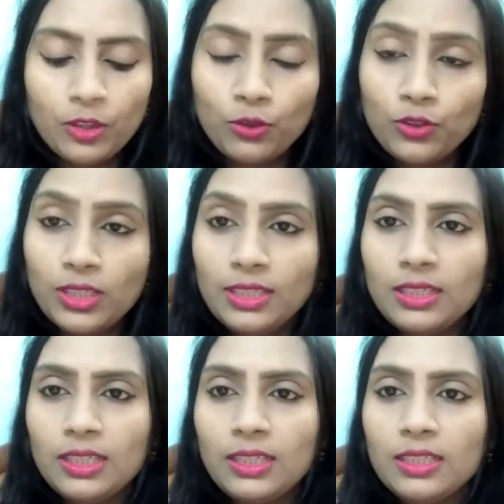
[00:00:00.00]
तो चलिए
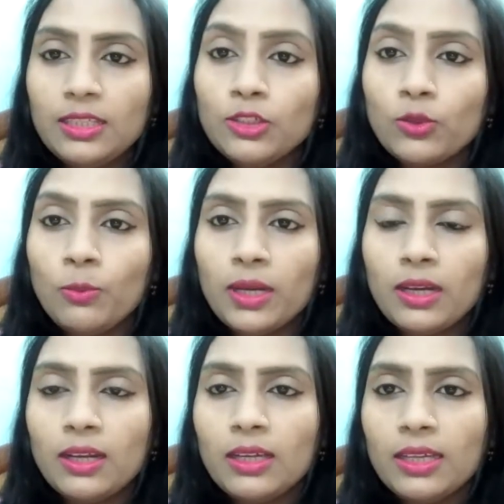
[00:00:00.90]
देख लेते हैं इसको
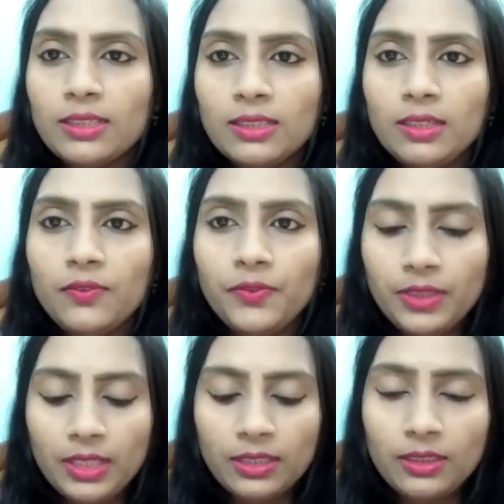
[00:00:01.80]
बनाना कैसे है फिर
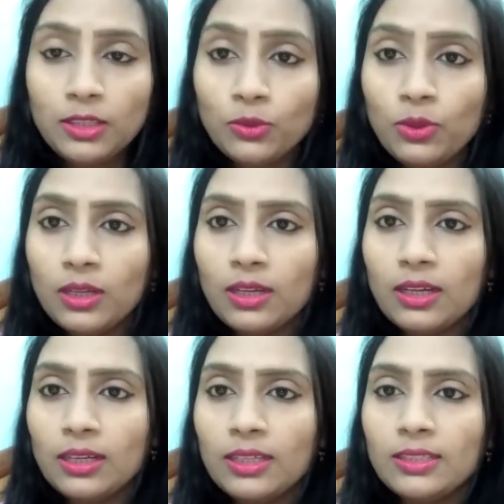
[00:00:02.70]
देखते हैं इसको
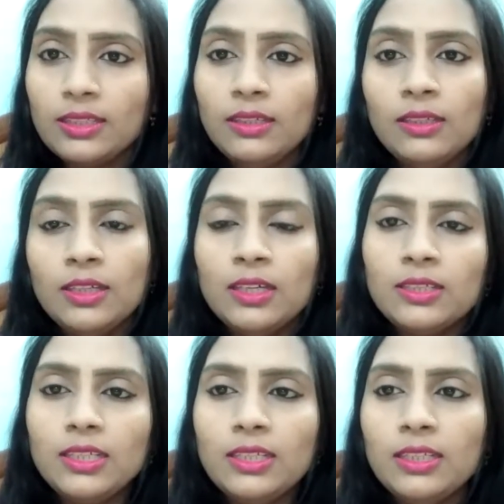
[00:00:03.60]
लगाना कैसे है
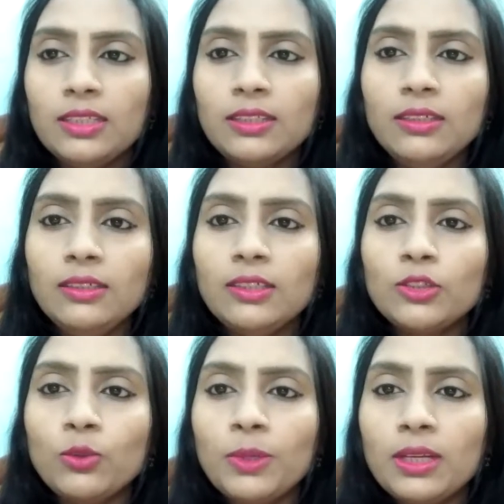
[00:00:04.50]
चलिए देखते हैं
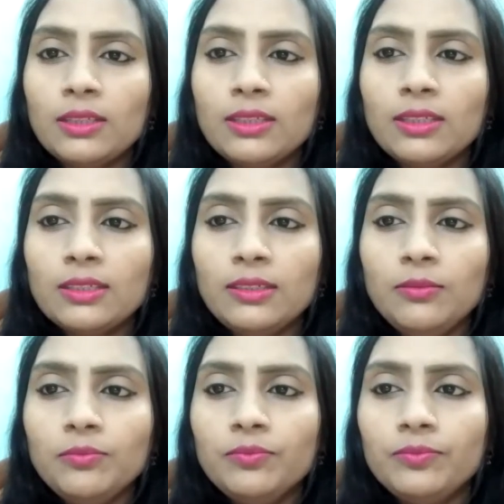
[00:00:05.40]
इसको बनाते कैसे हैं